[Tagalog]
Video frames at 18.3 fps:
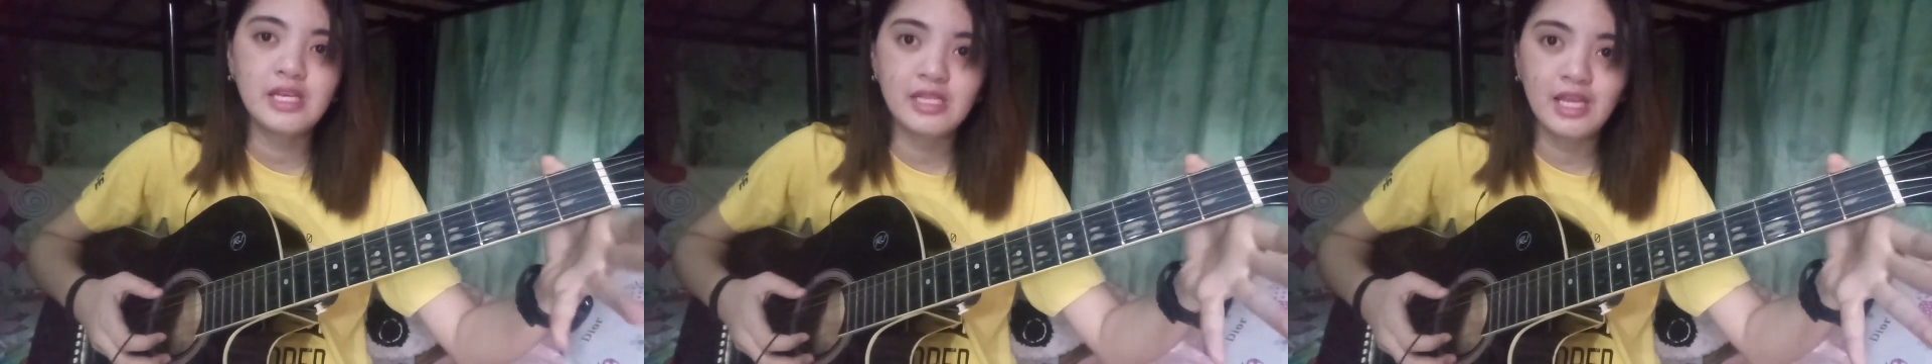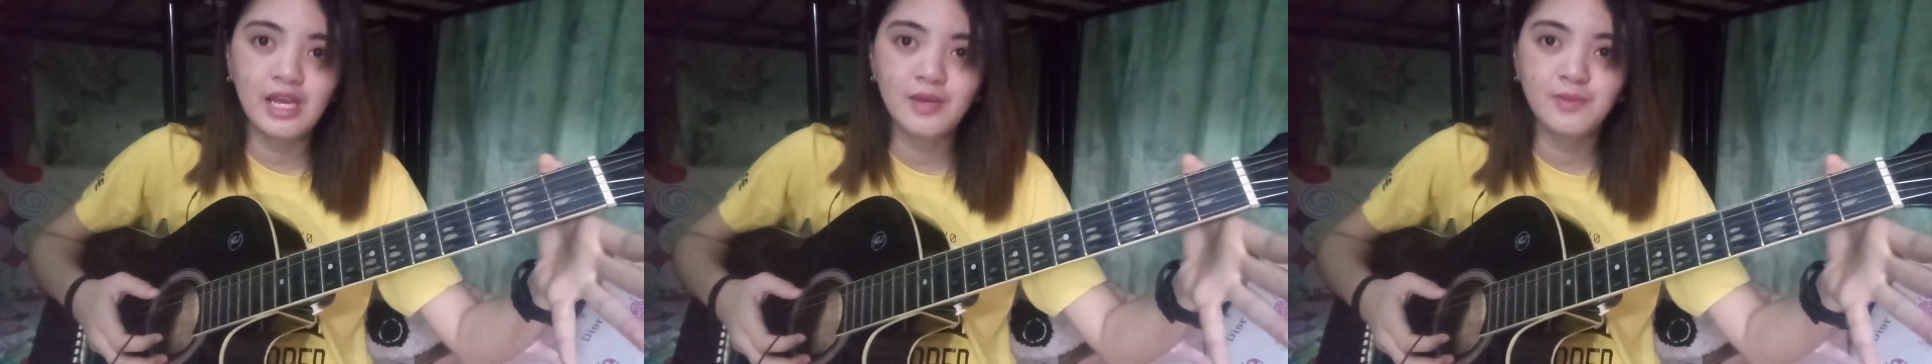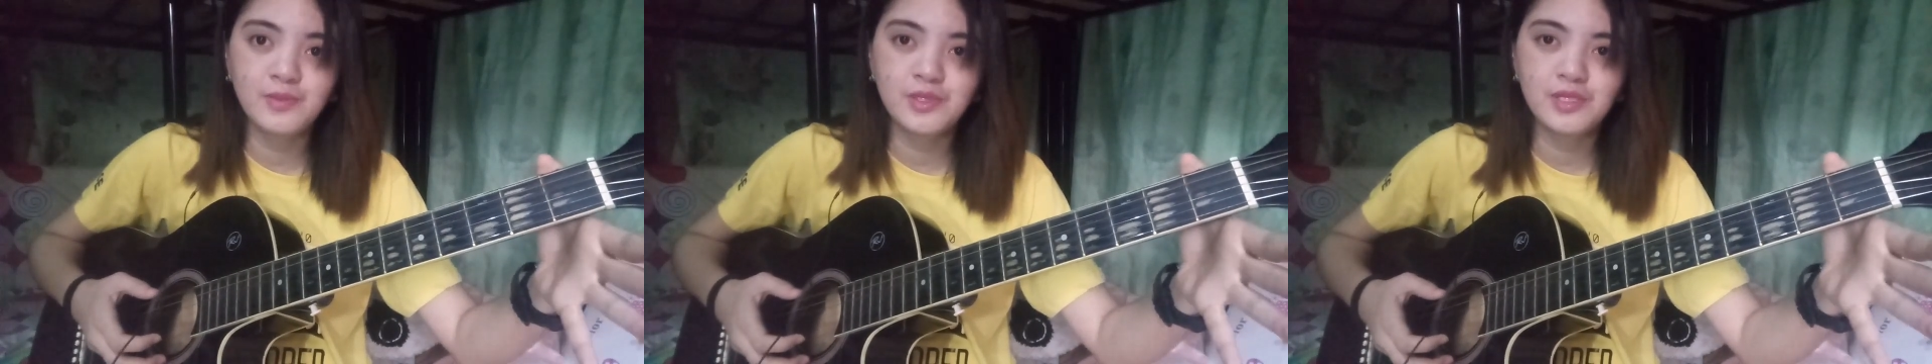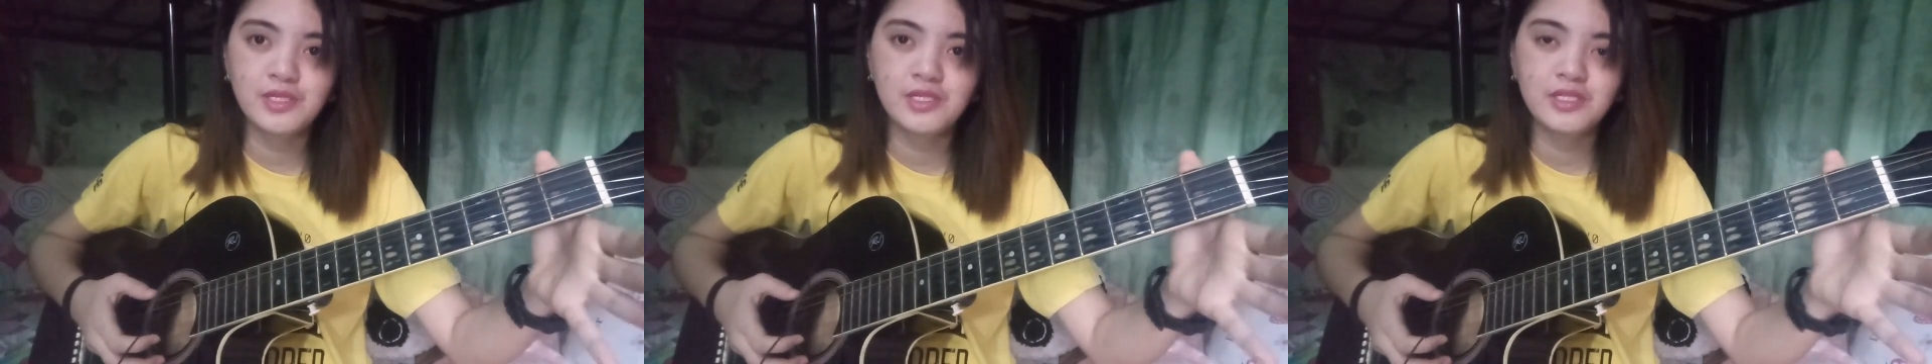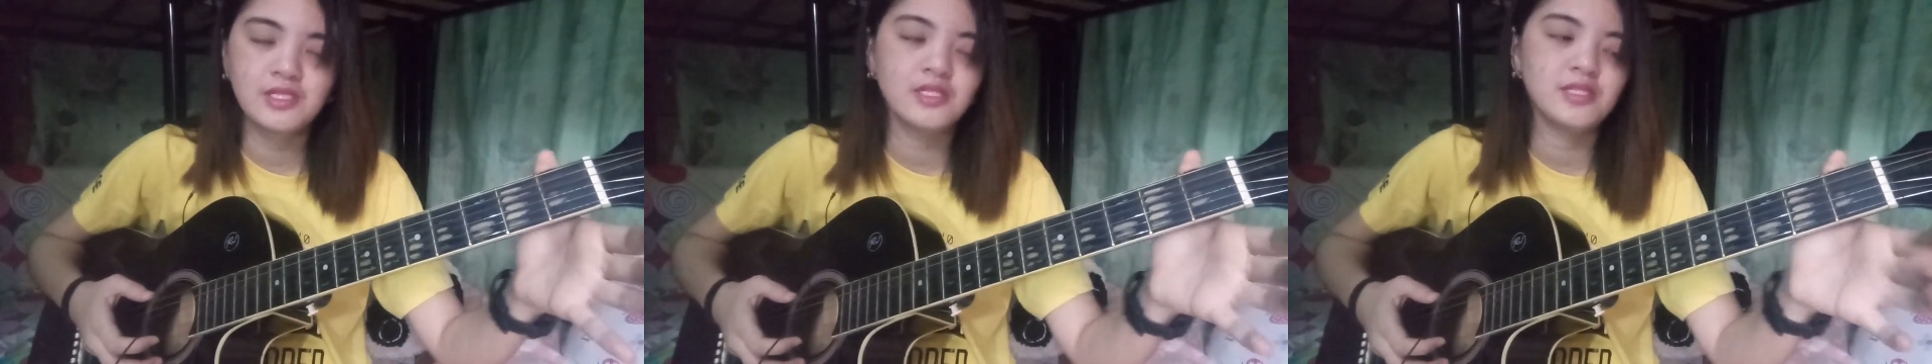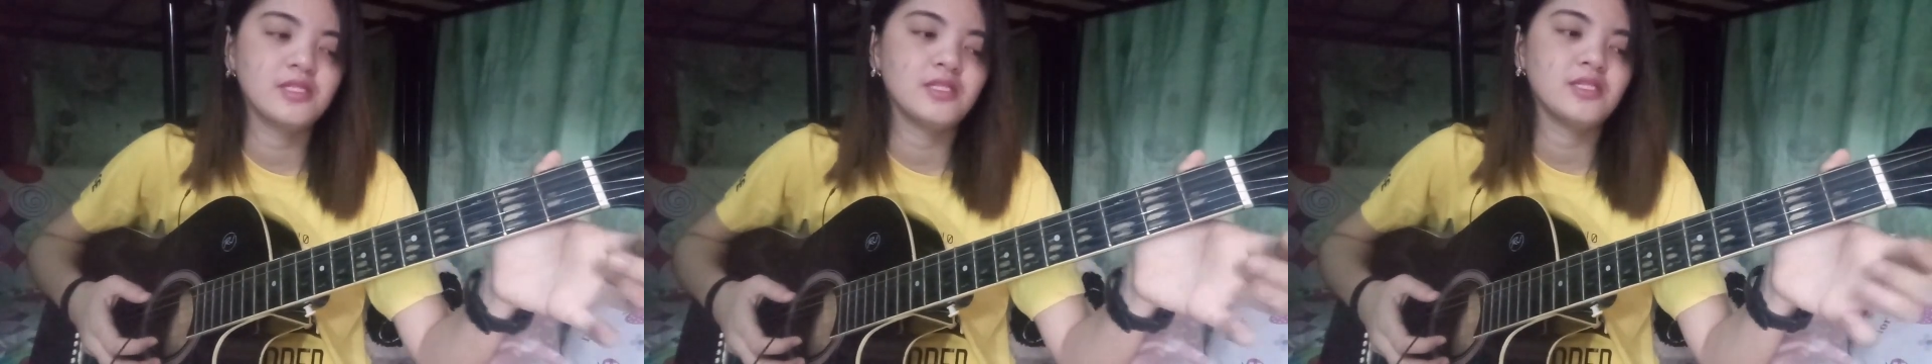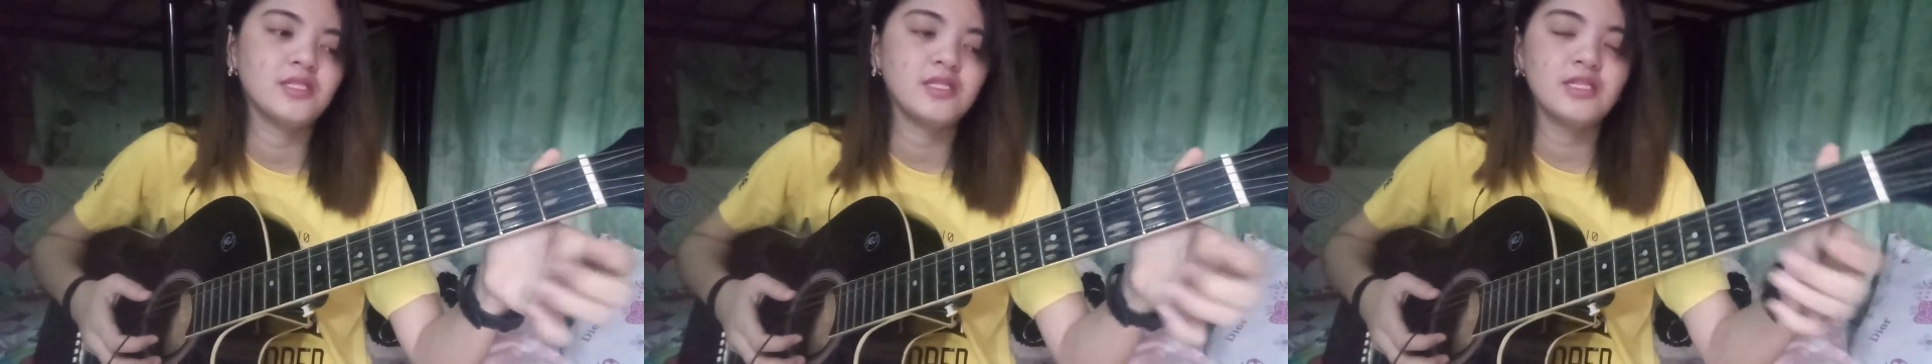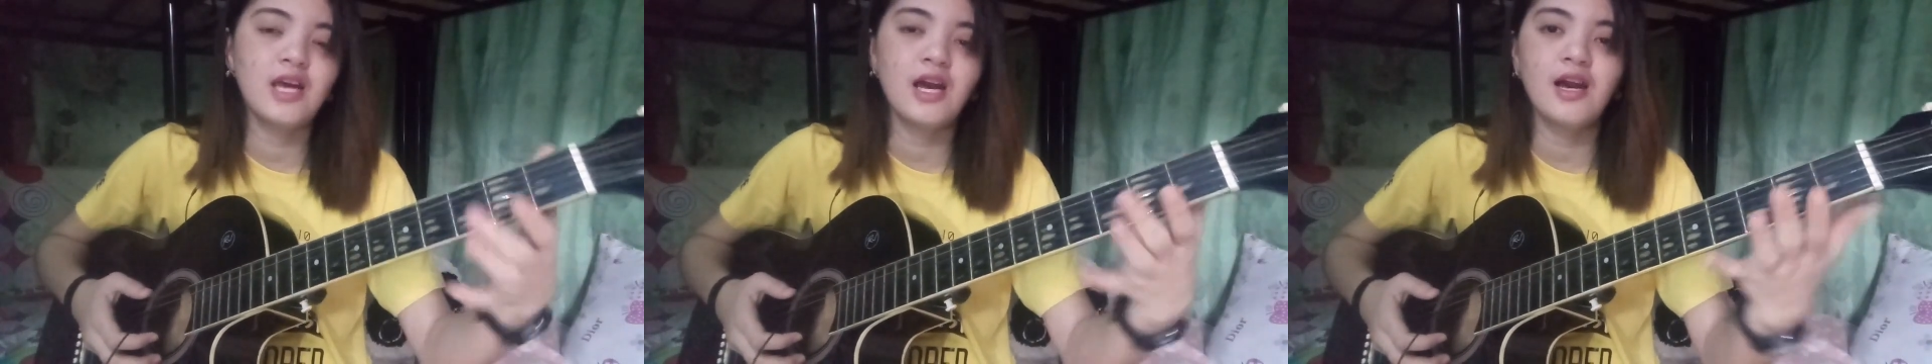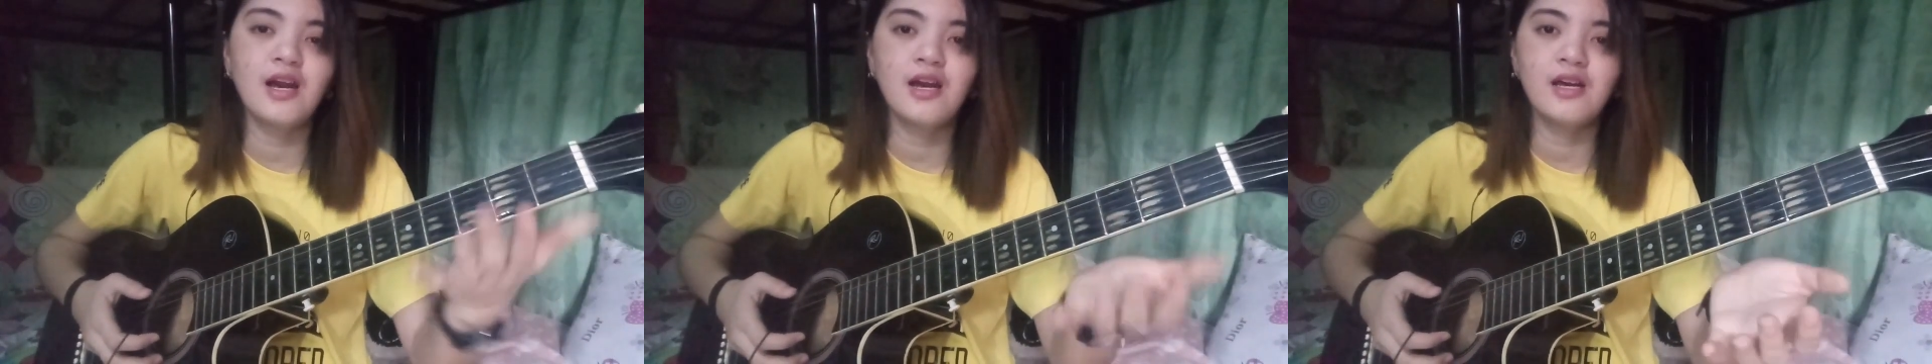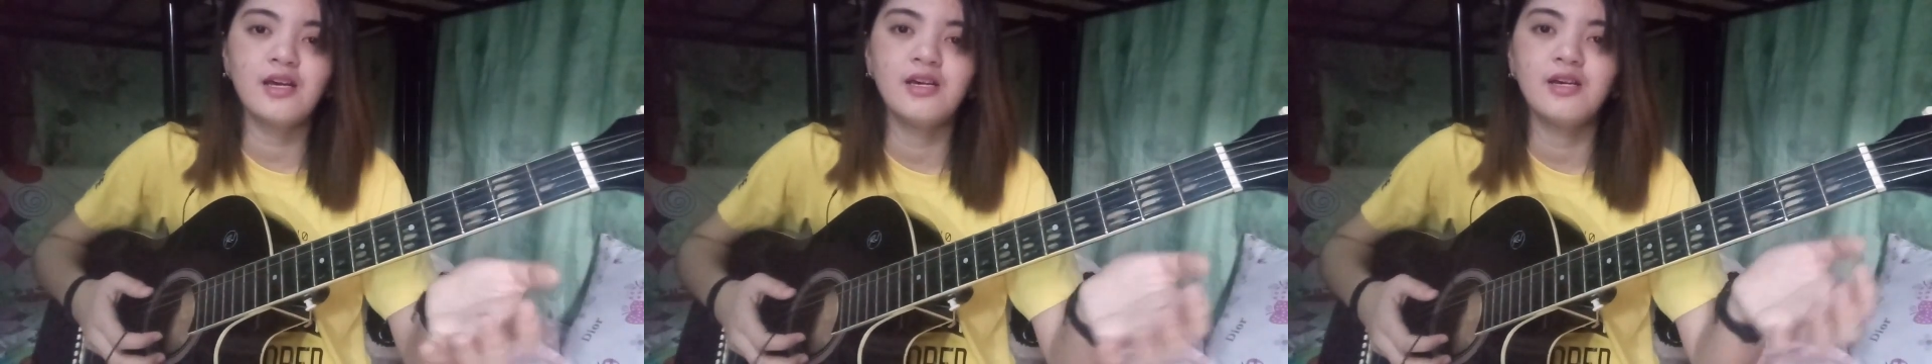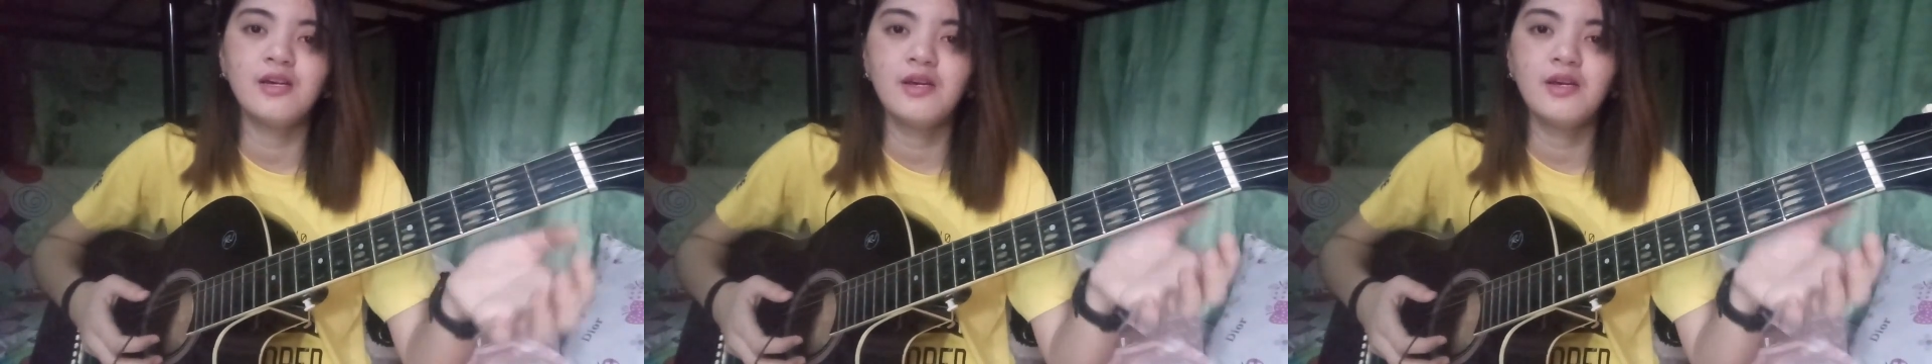times sa